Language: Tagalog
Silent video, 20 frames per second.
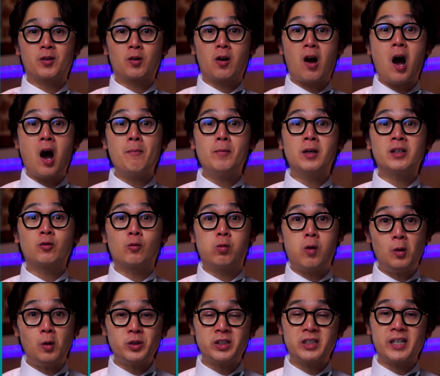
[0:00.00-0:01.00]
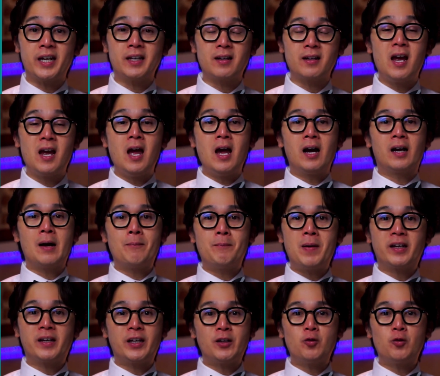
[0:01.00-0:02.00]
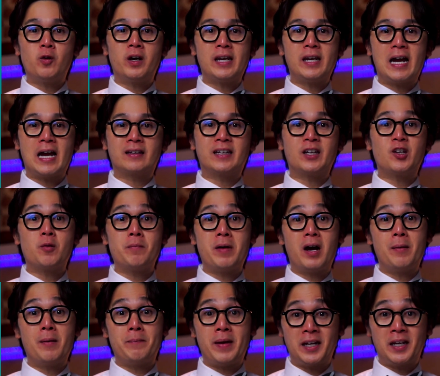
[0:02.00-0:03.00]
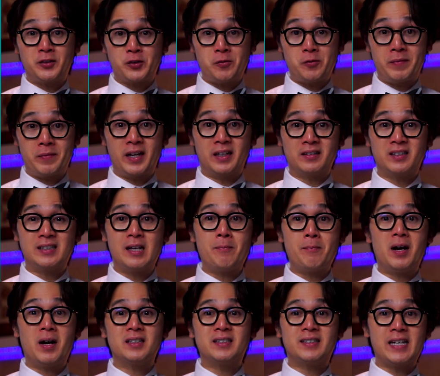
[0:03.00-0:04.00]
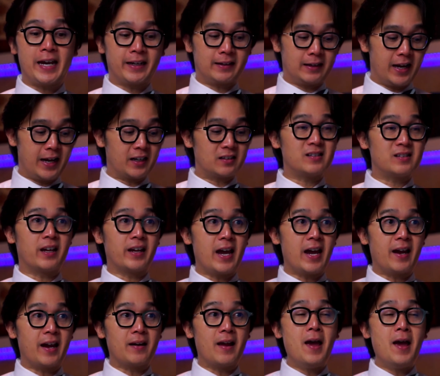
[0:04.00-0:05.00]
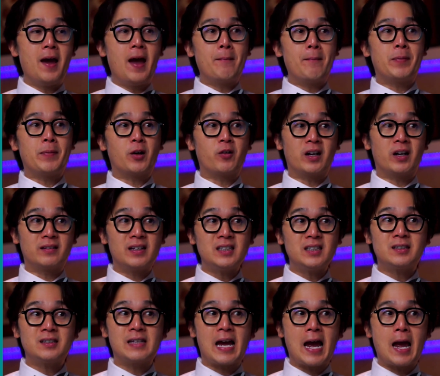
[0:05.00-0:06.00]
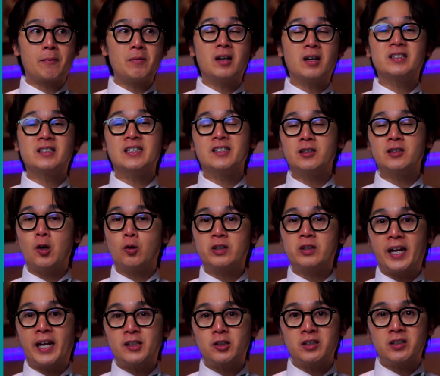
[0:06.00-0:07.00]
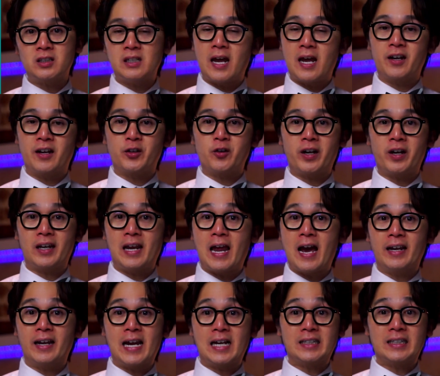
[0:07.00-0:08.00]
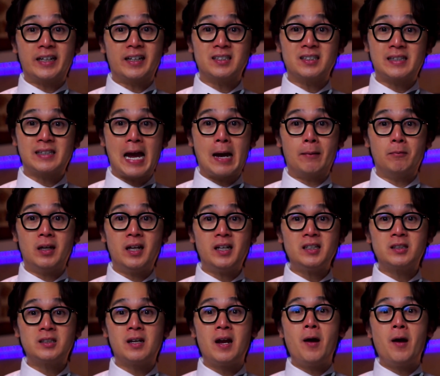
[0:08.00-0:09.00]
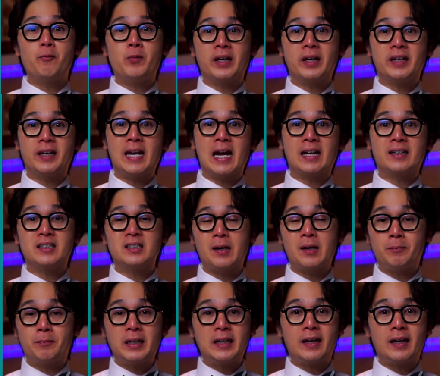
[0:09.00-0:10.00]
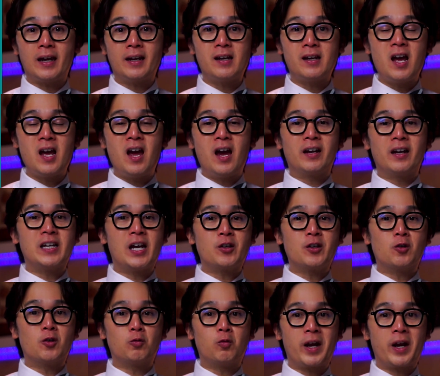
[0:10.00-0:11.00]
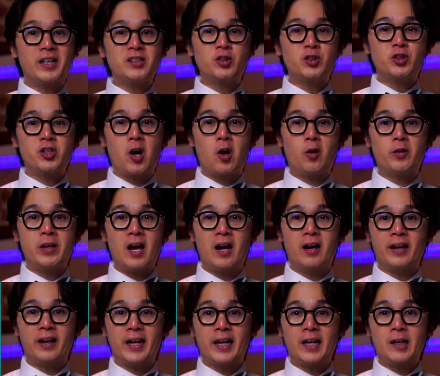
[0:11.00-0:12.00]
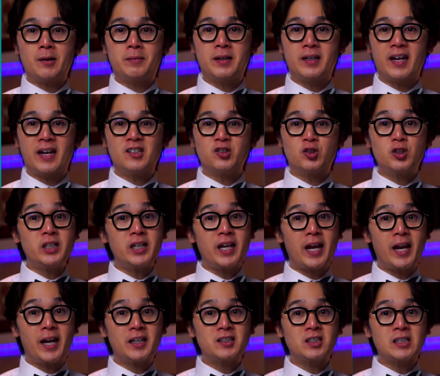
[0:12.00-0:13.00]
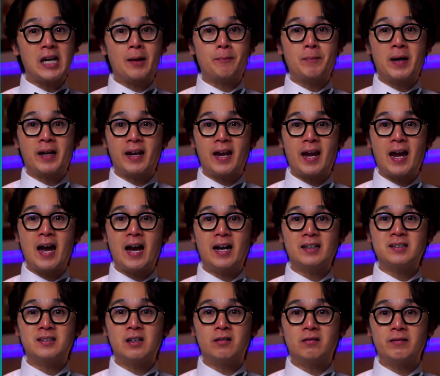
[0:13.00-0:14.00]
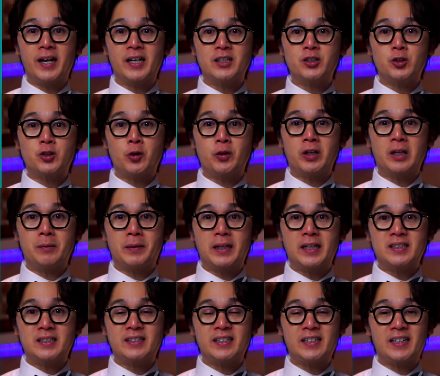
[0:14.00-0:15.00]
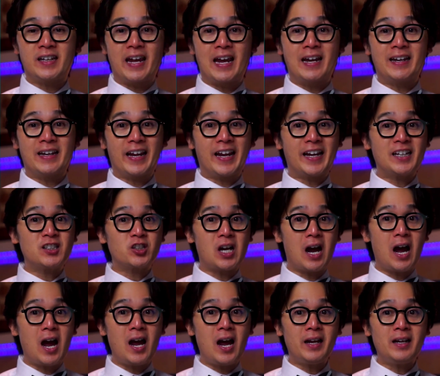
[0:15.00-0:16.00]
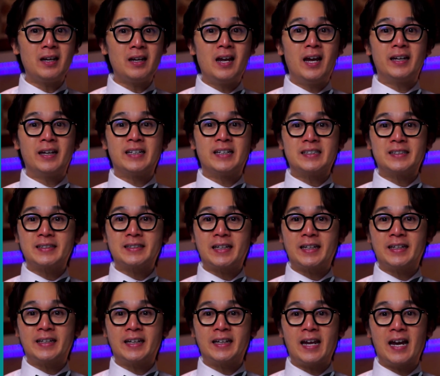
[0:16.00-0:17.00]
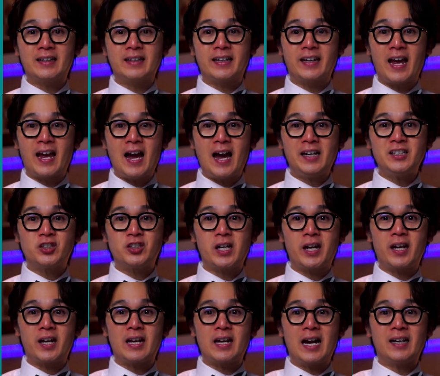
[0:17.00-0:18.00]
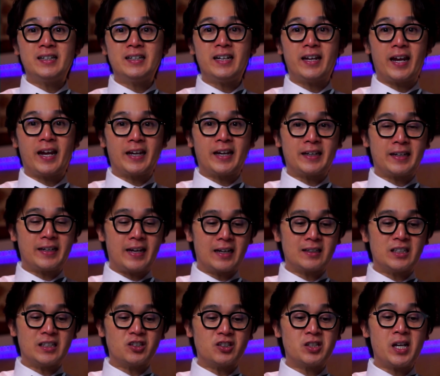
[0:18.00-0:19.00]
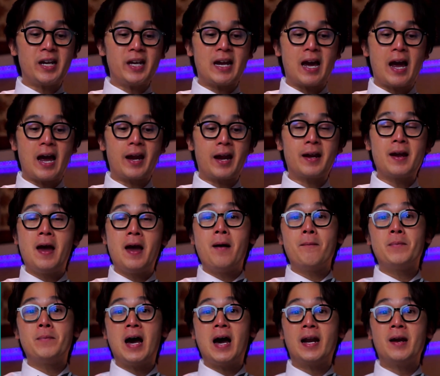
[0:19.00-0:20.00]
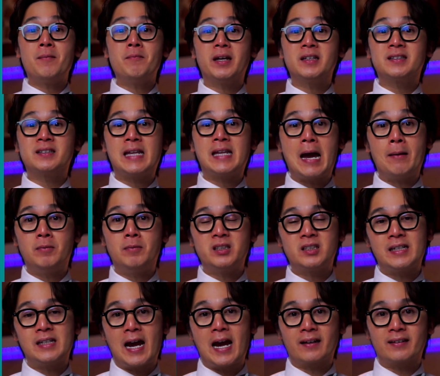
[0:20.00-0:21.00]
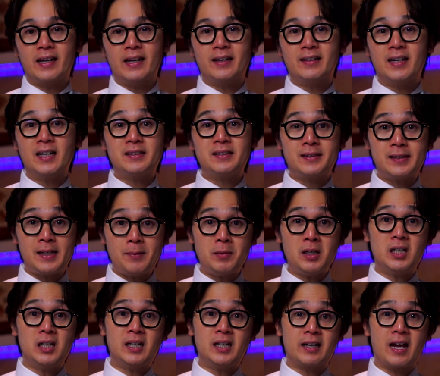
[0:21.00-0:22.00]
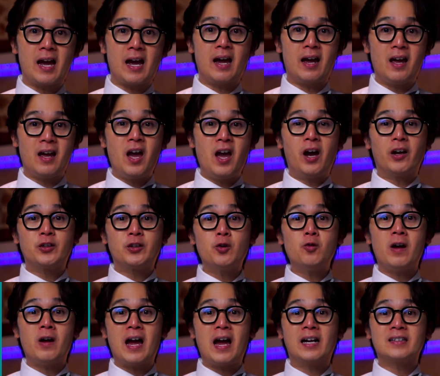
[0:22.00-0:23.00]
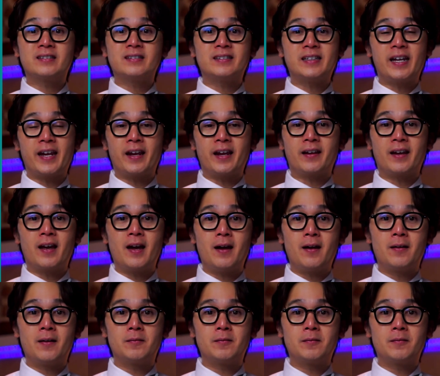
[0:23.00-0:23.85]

common quotient kapag kinuha natin yung mga measurements ng mga side lengths na yan. Pero at this time, since notations lang yung kailangan nating establish, pwede nating sabihin na yung ratio ng AB and GH ay parehas sa ratio ni BC and HI, ni CD at ni IJ, at ni AD at ni JI para ma-establish natin na similar nga yung ating